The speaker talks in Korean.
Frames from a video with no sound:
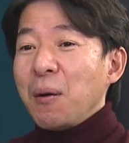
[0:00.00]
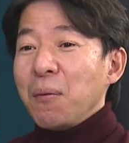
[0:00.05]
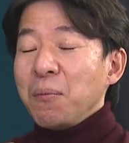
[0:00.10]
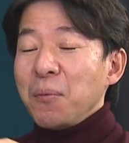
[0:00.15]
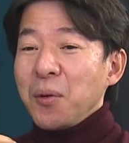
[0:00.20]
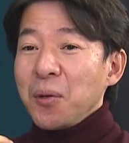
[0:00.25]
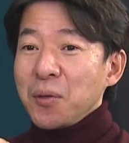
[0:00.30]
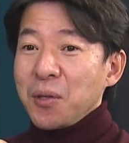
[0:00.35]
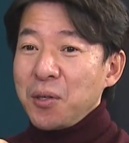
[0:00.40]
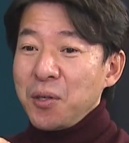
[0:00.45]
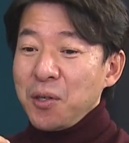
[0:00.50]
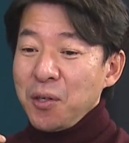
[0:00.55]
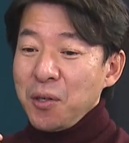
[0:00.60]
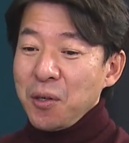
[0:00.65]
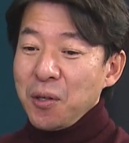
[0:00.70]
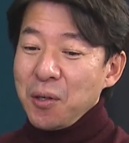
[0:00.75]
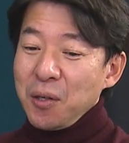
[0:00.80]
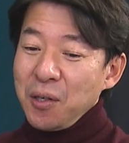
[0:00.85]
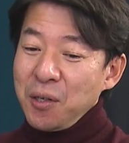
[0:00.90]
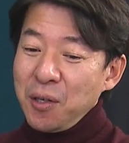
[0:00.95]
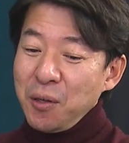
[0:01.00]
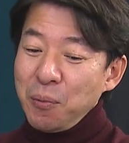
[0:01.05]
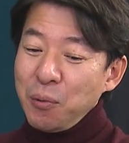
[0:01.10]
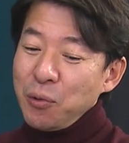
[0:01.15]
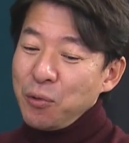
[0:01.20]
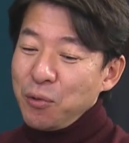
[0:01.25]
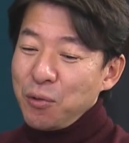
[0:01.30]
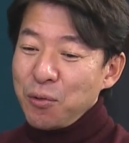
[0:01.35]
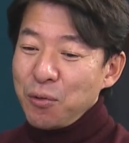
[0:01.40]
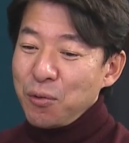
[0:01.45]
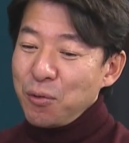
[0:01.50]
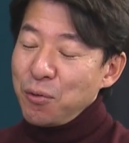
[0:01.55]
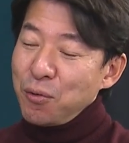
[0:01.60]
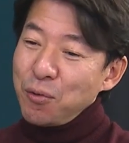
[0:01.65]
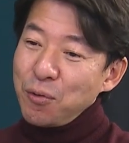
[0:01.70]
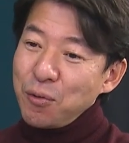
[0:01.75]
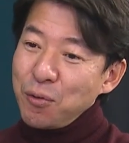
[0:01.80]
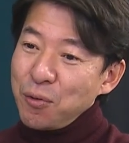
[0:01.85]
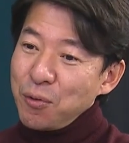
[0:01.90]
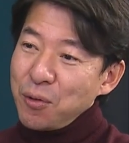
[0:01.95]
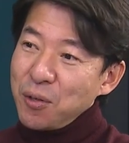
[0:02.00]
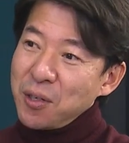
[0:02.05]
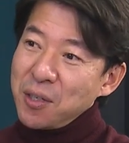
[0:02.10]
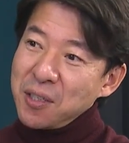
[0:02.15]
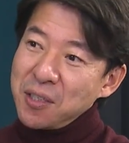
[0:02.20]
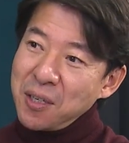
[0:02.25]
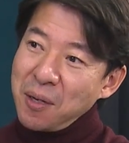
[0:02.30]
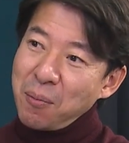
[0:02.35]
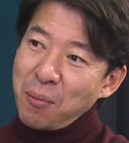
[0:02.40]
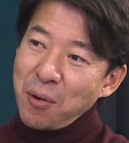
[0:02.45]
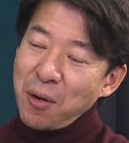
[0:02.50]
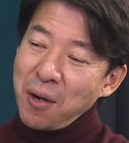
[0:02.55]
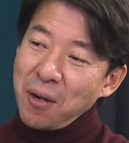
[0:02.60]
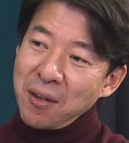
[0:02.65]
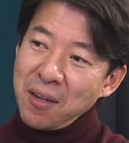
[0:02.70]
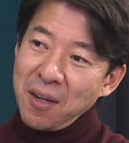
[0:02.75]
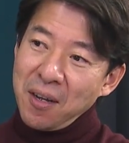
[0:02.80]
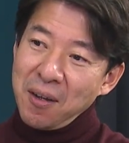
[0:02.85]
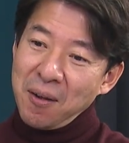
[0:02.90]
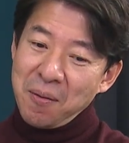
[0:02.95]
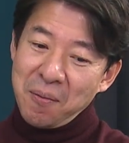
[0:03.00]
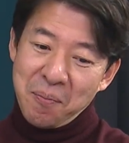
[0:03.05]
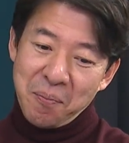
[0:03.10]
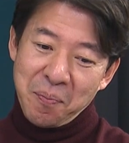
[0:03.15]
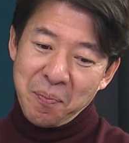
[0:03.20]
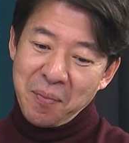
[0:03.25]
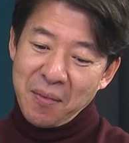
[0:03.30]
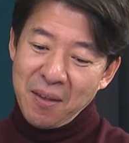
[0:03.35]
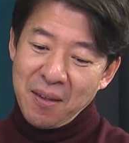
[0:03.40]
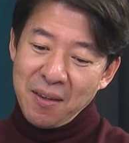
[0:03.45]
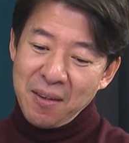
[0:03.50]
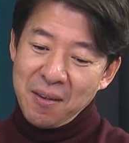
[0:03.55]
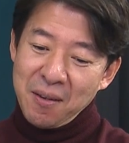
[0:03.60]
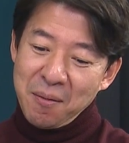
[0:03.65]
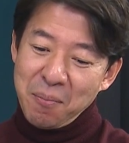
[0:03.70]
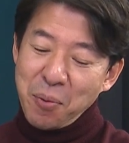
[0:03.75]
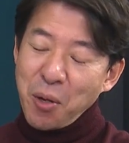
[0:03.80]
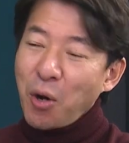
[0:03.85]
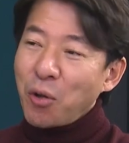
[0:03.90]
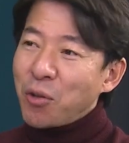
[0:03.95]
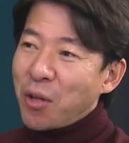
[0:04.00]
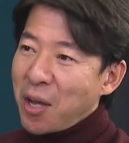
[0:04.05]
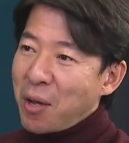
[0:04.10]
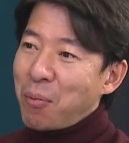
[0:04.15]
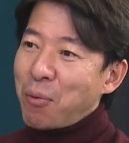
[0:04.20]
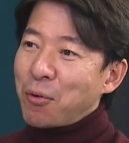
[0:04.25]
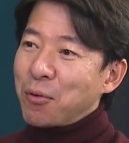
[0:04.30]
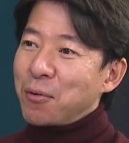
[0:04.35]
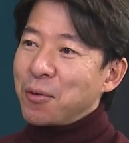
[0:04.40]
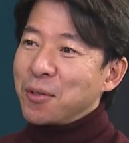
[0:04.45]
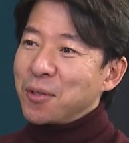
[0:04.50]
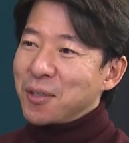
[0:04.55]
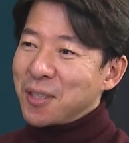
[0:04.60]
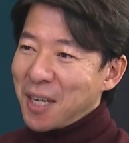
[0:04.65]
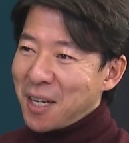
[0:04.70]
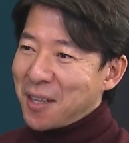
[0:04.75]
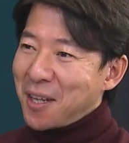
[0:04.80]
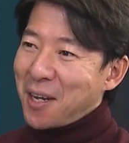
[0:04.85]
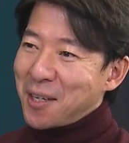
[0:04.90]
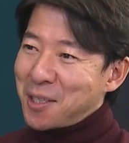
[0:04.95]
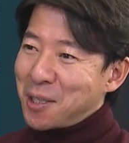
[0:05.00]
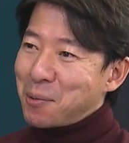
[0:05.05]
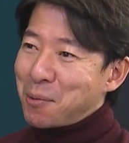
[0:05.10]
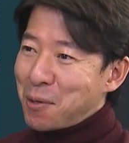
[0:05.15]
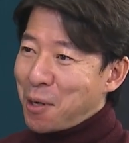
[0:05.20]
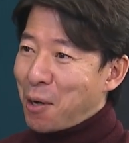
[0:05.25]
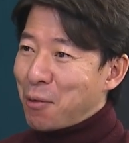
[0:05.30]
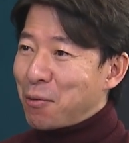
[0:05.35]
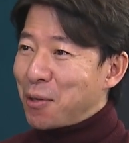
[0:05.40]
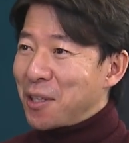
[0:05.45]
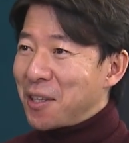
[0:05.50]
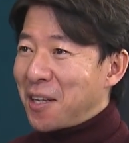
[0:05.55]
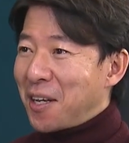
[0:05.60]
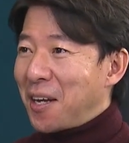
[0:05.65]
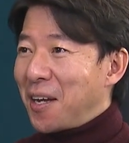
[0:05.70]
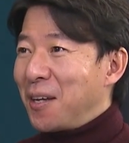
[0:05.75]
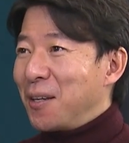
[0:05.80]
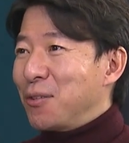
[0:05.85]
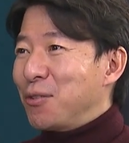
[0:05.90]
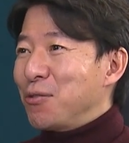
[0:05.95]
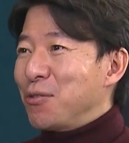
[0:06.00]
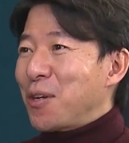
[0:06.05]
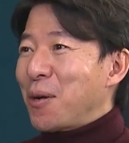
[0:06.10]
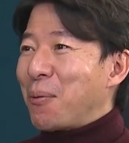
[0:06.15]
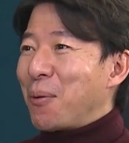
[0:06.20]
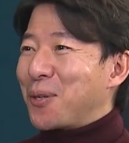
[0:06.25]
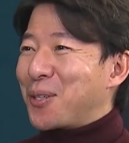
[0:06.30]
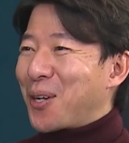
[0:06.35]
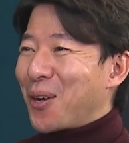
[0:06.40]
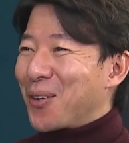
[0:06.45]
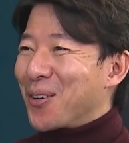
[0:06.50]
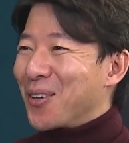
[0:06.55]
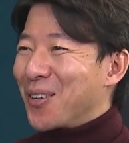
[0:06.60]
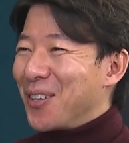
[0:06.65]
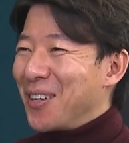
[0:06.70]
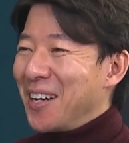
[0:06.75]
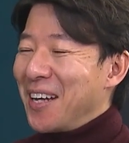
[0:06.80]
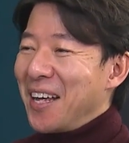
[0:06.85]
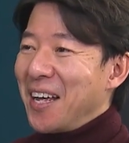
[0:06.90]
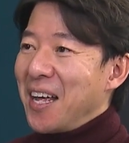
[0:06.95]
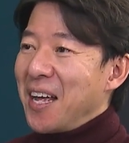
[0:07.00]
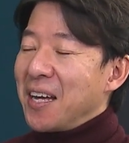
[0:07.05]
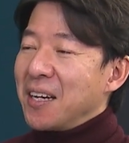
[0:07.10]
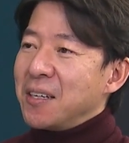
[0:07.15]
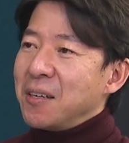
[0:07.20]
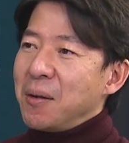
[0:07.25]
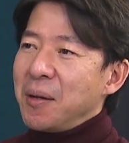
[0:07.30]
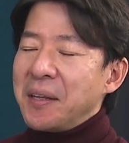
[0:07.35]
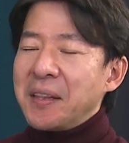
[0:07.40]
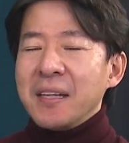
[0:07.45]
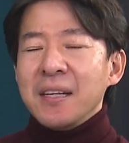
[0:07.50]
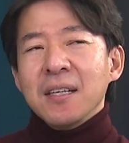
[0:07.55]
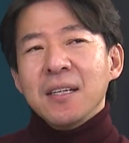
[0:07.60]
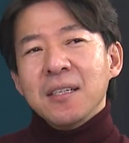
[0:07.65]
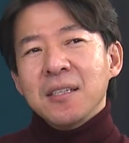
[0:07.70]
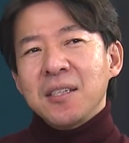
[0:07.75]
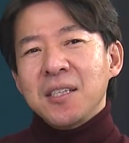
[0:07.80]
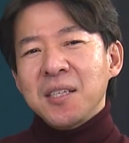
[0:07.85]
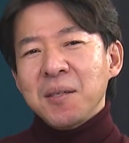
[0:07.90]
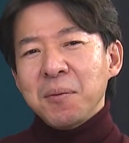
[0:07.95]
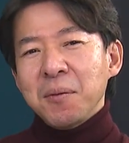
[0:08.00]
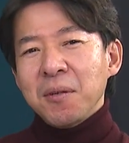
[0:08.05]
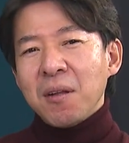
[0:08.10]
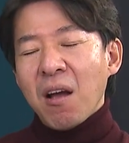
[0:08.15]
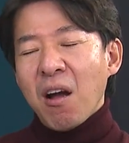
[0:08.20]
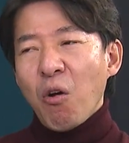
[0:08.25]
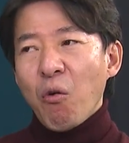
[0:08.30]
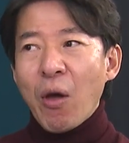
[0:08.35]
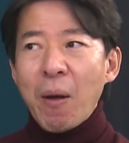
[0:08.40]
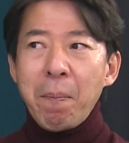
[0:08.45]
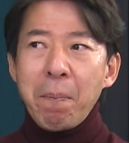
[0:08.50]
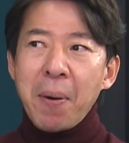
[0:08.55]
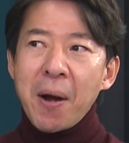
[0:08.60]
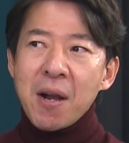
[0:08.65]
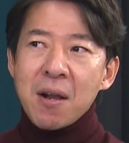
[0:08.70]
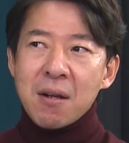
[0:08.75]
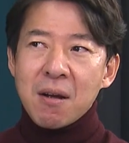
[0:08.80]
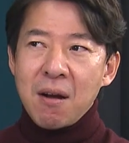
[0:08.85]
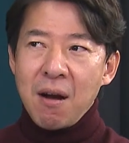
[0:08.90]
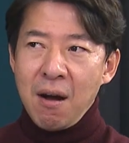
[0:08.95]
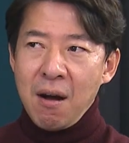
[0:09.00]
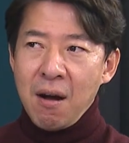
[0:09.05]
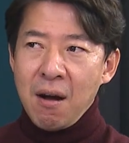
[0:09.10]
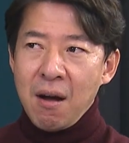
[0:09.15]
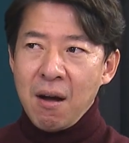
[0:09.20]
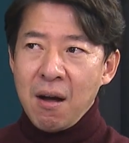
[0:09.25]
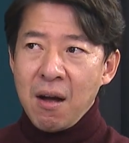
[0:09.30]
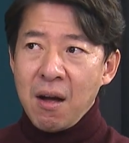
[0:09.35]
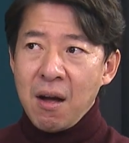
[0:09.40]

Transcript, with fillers: 한번 그 그분들로 이제 뭐랄까요? 그 변화해 보는 거죠. 네. 자, 내가 집을 갖고 있다. 투자 목적으로. 네. 그러면 집을 내가 왜 팔까?